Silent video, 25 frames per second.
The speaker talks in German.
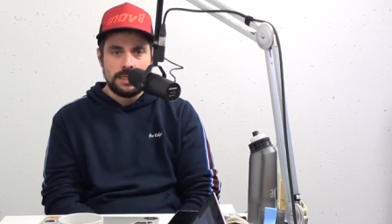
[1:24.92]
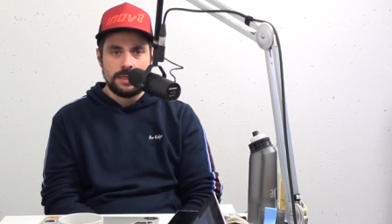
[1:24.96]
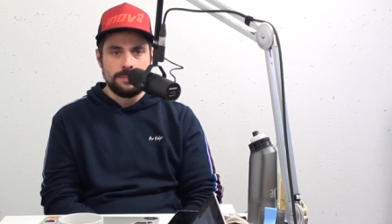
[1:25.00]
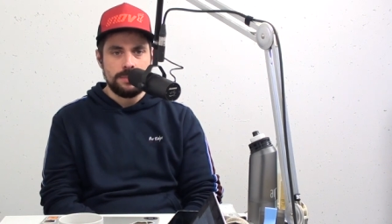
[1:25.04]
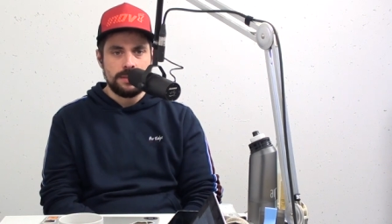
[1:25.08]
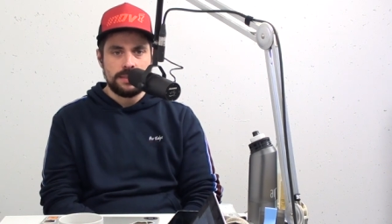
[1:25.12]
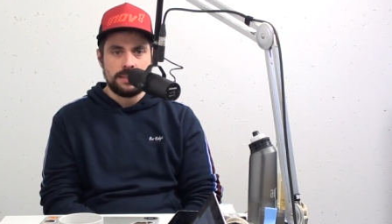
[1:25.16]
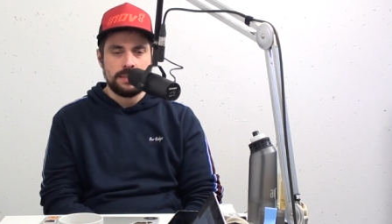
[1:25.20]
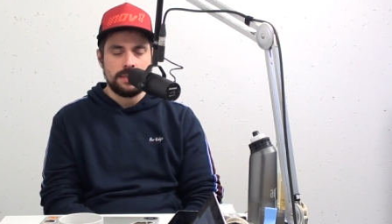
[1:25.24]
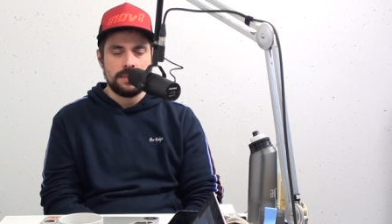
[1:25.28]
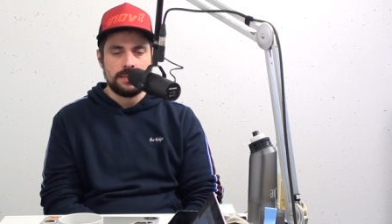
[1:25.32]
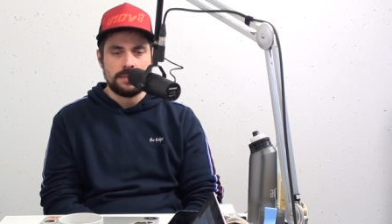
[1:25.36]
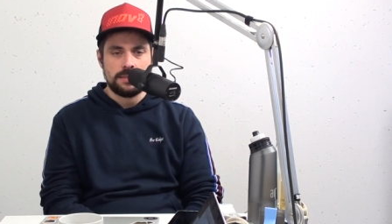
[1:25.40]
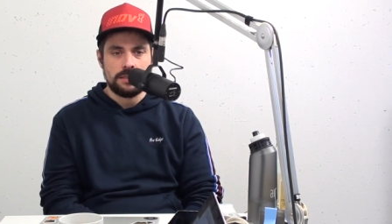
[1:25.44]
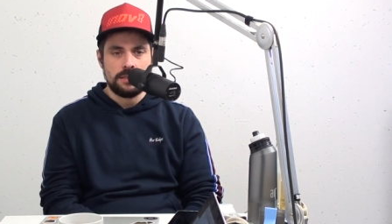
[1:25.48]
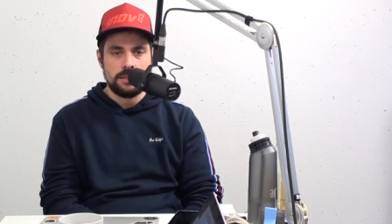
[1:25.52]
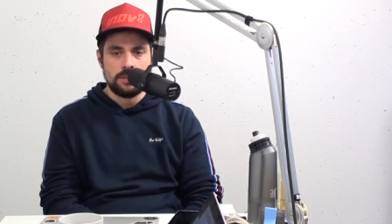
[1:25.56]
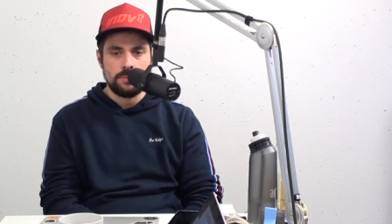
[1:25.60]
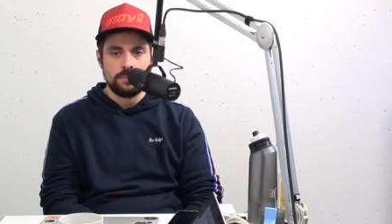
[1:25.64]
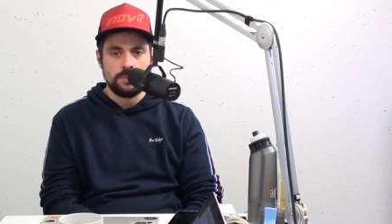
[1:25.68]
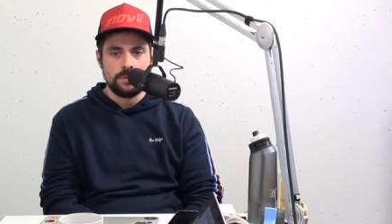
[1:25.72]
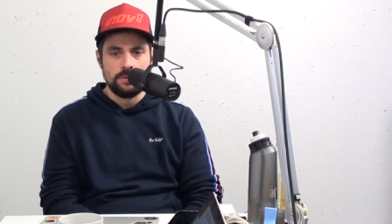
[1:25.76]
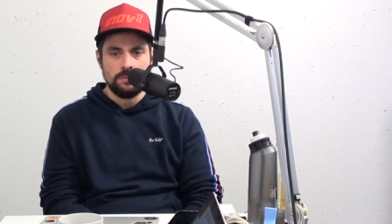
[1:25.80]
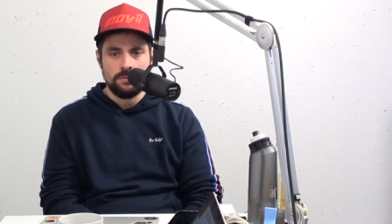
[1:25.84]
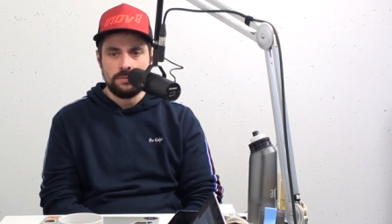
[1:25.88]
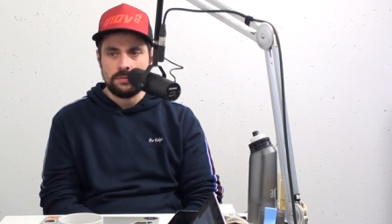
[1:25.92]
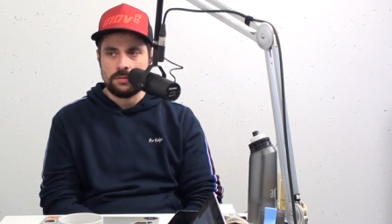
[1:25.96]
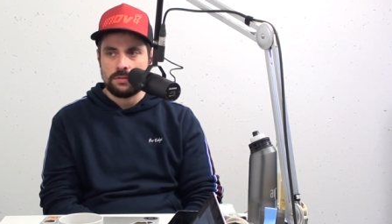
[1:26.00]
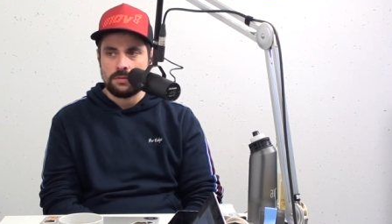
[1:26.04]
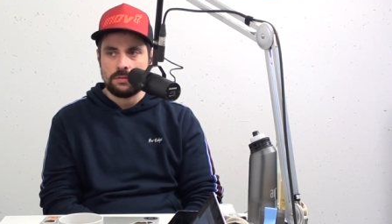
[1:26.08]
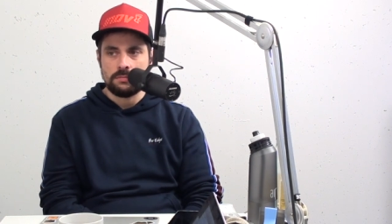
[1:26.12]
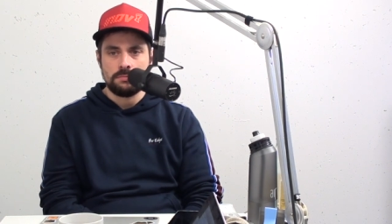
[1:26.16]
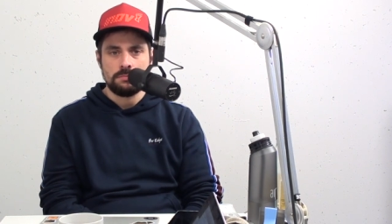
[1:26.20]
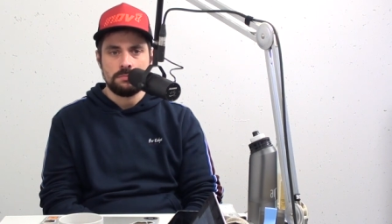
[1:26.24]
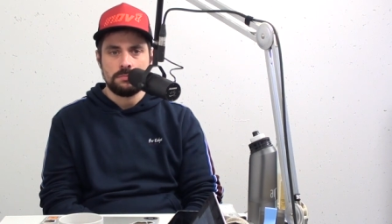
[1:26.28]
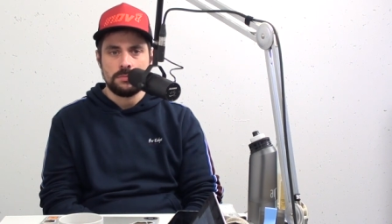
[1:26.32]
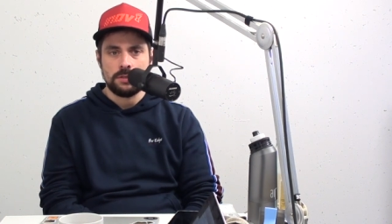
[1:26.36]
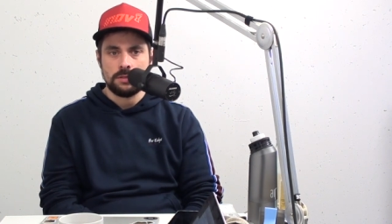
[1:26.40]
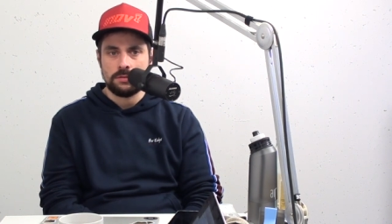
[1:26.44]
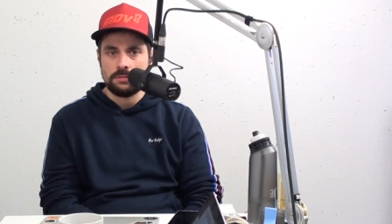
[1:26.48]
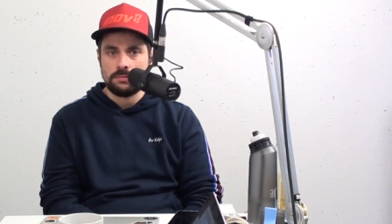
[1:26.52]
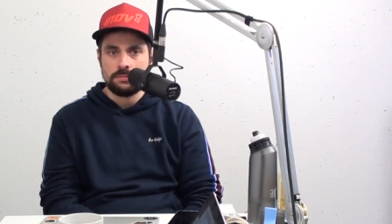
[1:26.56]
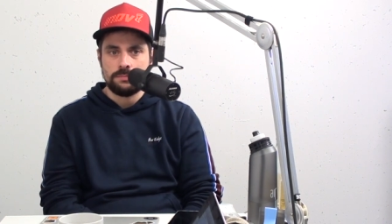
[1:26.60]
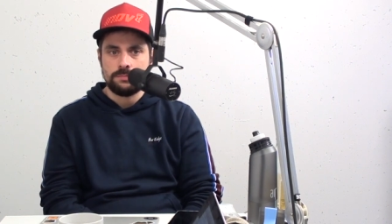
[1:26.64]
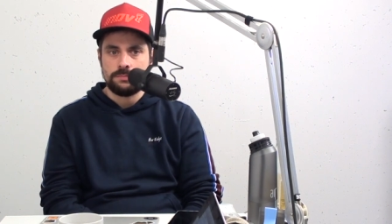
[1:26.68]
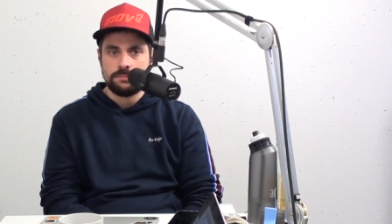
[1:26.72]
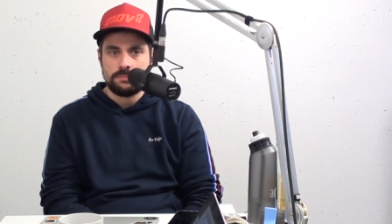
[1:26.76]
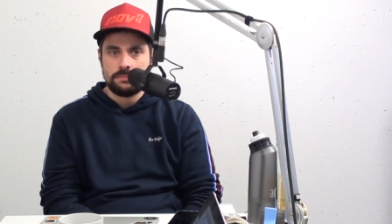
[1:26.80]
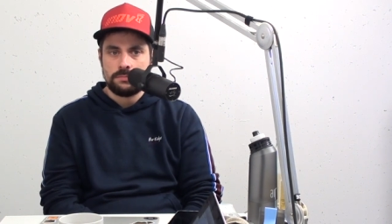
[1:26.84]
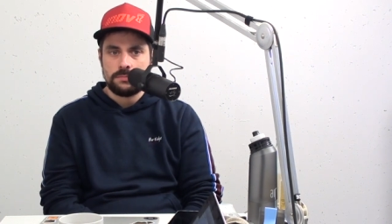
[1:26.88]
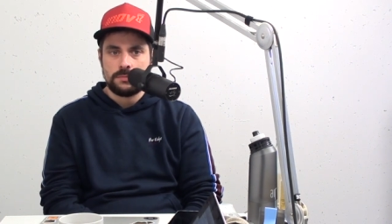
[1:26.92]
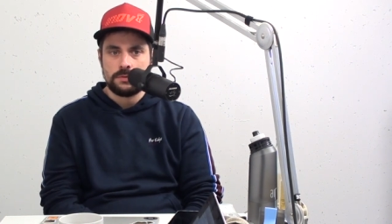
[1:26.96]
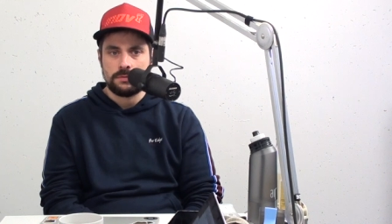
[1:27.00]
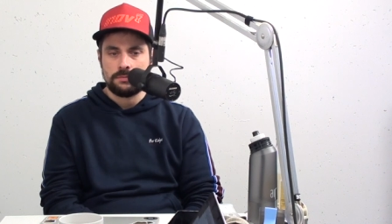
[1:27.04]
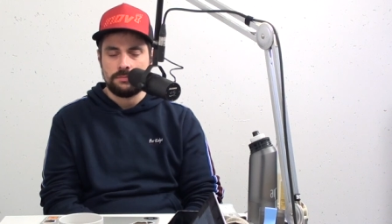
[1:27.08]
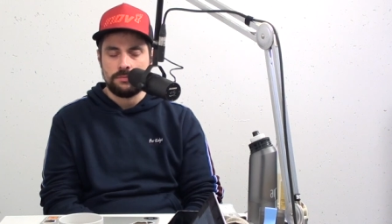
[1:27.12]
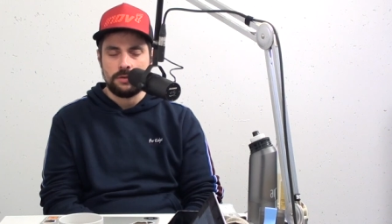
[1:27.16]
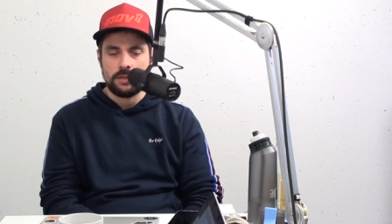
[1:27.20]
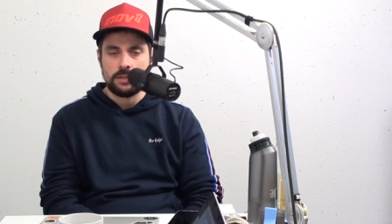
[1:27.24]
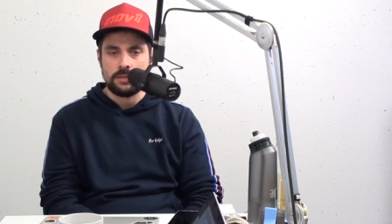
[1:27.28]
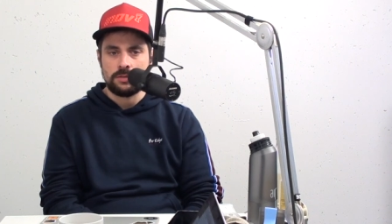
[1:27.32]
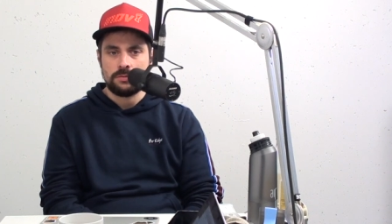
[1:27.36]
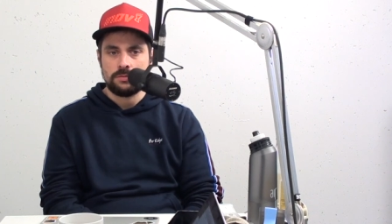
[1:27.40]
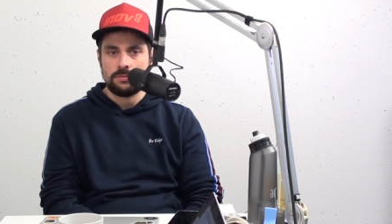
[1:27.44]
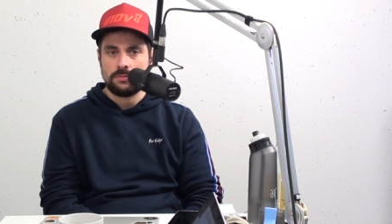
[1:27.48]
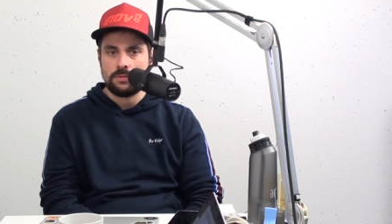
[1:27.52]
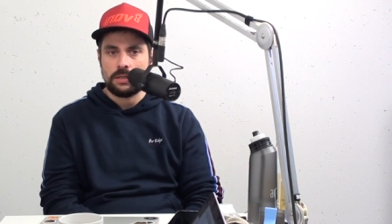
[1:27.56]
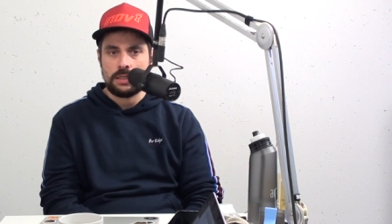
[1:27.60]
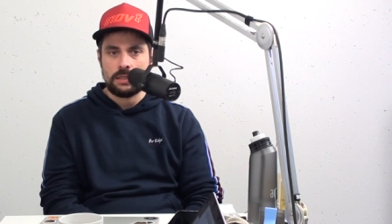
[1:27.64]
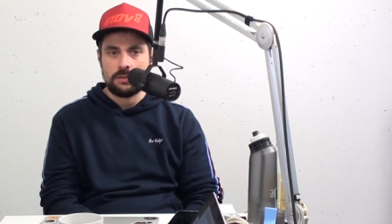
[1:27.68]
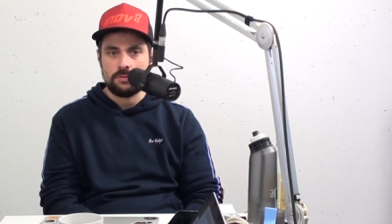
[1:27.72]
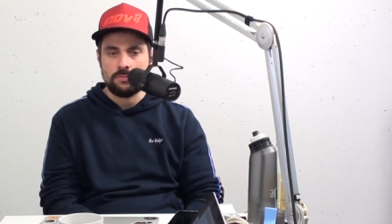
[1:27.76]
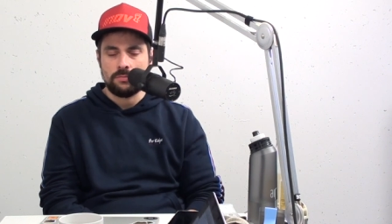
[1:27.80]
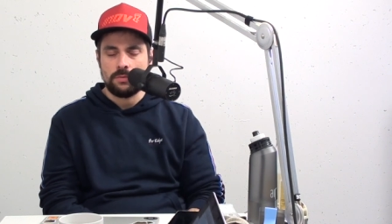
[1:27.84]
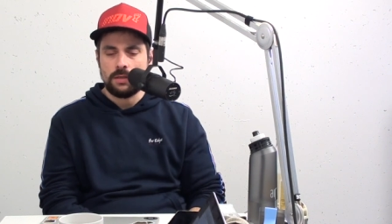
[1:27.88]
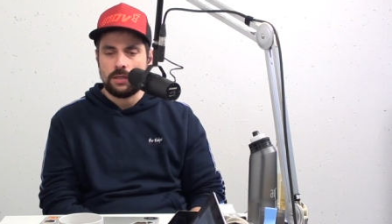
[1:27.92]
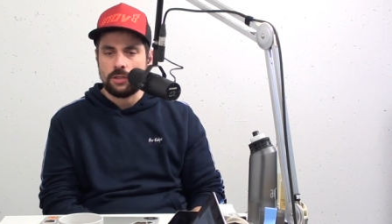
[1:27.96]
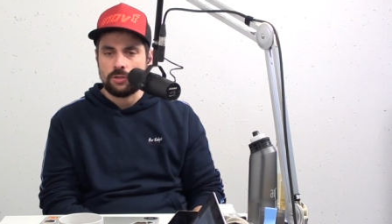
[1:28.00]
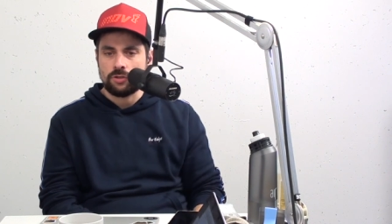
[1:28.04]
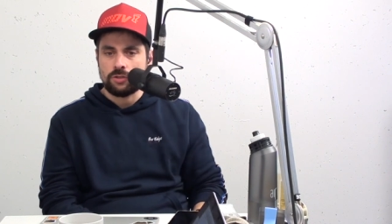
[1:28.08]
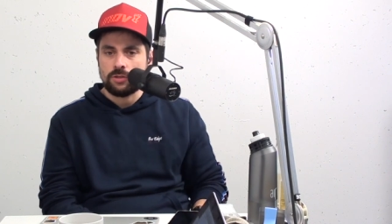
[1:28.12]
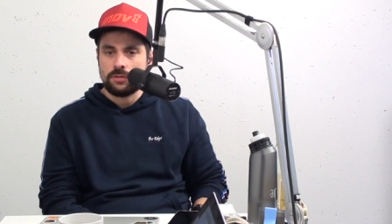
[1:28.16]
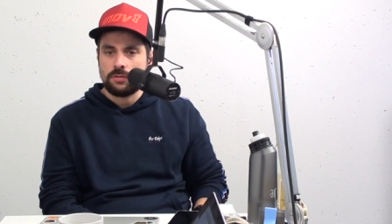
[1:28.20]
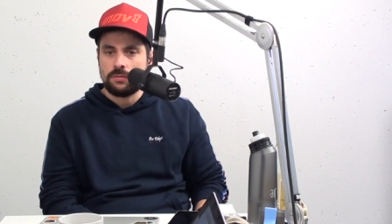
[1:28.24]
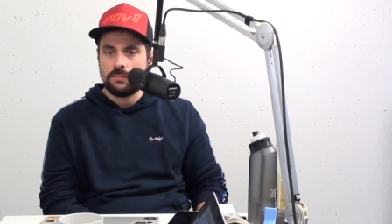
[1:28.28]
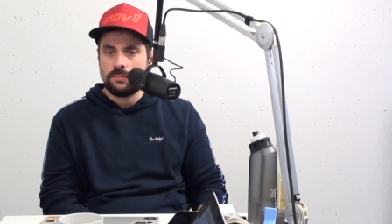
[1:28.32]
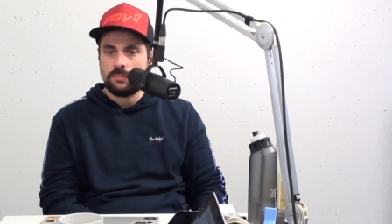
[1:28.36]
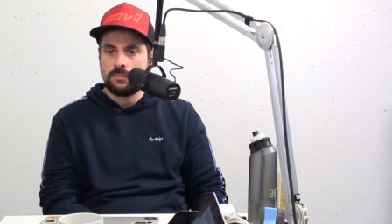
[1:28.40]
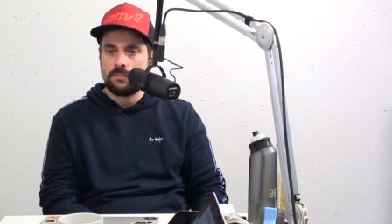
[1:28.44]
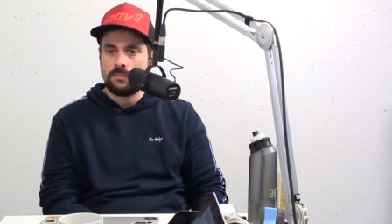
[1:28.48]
kann man tatsächlich benutzen. Also war ich echt überrascht.